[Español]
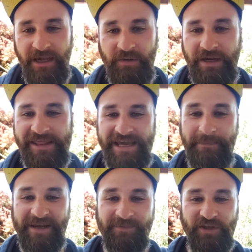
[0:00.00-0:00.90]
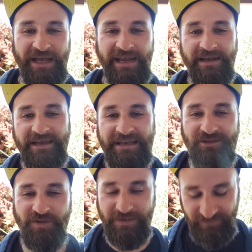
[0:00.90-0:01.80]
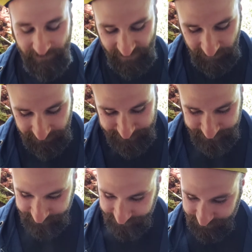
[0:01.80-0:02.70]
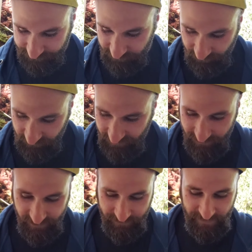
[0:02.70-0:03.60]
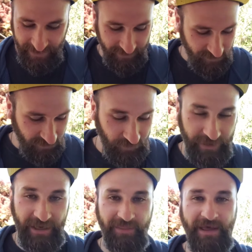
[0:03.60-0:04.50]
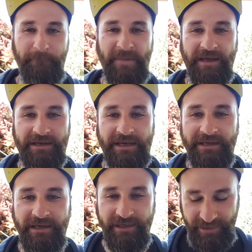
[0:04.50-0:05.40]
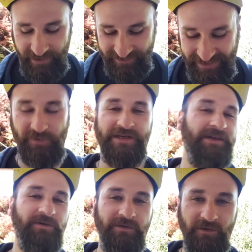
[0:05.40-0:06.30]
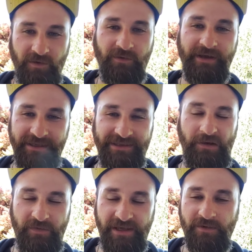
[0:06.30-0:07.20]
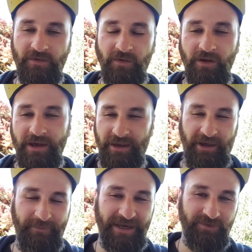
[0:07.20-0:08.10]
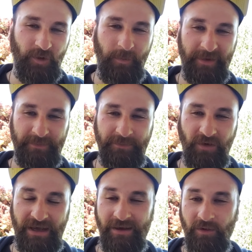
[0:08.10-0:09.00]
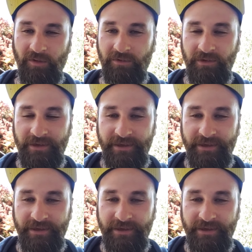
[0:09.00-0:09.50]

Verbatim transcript: ¿Alguna idea para apoyar la legislación del vapeo? Mira, yo creo que la idea más clara es estar unido, loco. Es estar unido, remar todo para el mismo lado.